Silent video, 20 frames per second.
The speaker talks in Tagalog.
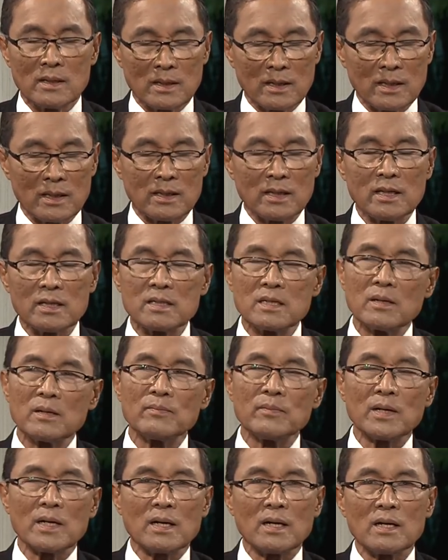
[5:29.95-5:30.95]
Ket dayjay
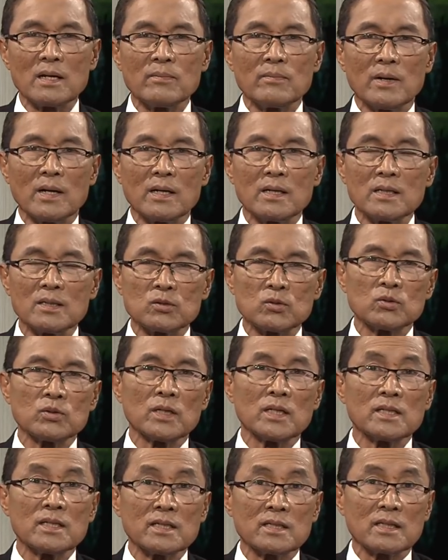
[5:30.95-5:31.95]
may kalima, iso
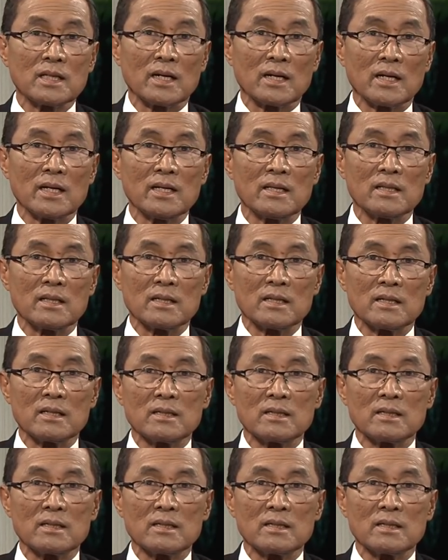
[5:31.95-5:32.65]
dayjay tirain.